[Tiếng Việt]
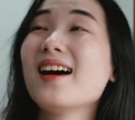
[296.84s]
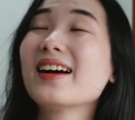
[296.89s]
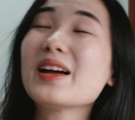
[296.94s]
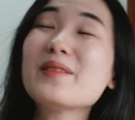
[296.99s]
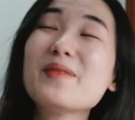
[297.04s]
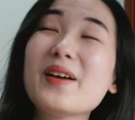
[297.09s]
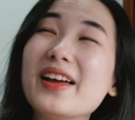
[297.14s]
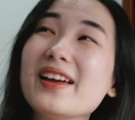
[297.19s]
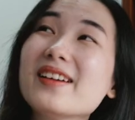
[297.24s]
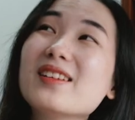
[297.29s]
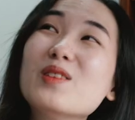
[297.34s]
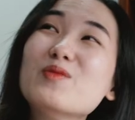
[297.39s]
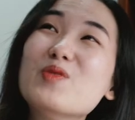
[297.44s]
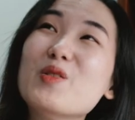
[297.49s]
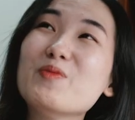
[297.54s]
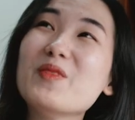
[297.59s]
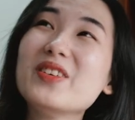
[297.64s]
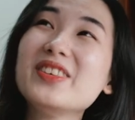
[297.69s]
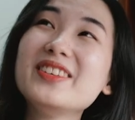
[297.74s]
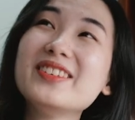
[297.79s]
Các bạn hãy
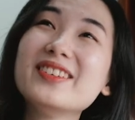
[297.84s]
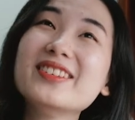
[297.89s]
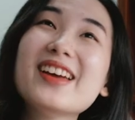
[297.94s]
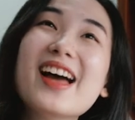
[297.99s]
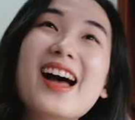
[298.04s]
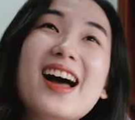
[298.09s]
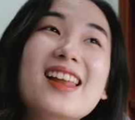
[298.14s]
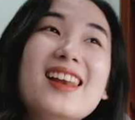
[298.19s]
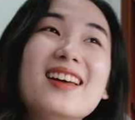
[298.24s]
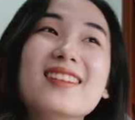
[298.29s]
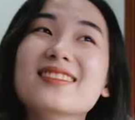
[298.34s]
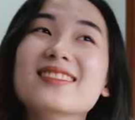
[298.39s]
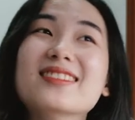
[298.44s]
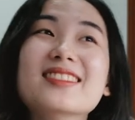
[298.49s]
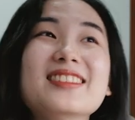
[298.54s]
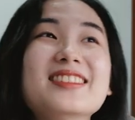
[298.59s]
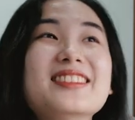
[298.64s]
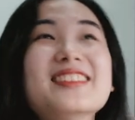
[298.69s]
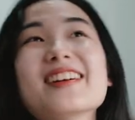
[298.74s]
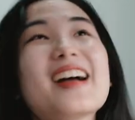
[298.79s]
comment bên dưới ai là
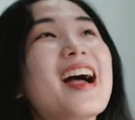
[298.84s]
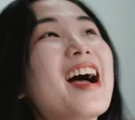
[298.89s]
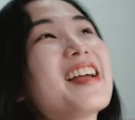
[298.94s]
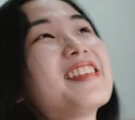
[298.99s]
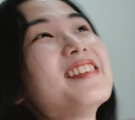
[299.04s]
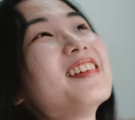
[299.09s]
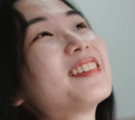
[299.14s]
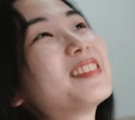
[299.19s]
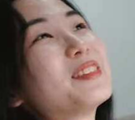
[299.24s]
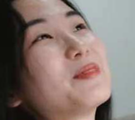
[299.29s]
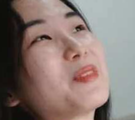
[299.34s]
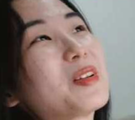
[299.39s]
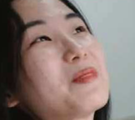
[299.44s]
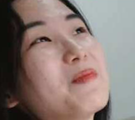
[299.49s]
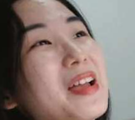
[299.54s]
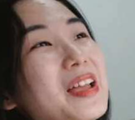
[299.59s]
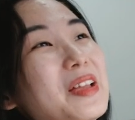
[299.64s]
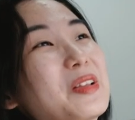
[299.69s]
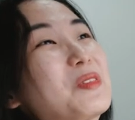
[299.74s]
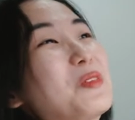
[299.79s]
người chân ái nhất trong
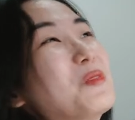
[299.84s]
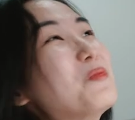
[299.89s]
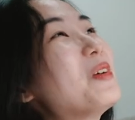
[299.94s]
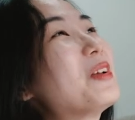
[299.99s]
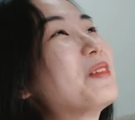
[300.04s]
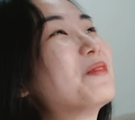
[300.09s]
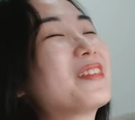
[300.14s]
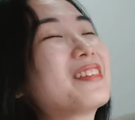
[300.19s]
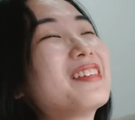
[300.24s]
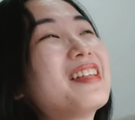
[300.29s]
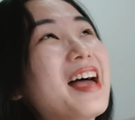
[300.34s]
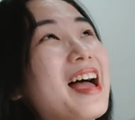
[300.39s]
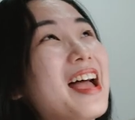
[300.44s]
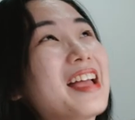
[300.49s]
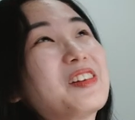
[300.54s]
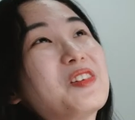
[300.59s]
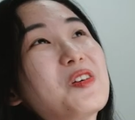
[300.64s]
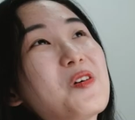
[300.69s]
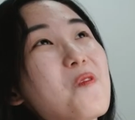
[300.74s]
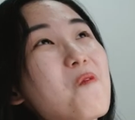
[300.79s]
các bạn. Của mình cũng là
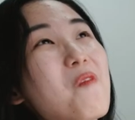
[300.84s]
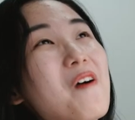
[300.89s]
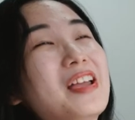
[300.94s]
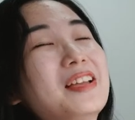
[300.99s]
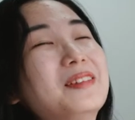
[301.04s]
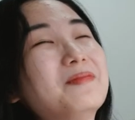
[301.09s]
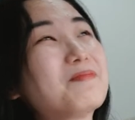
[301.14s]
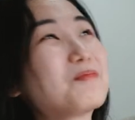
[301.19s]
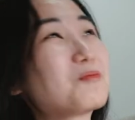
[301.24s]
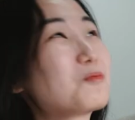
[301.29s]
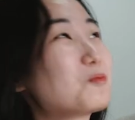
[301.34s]
anh No Way.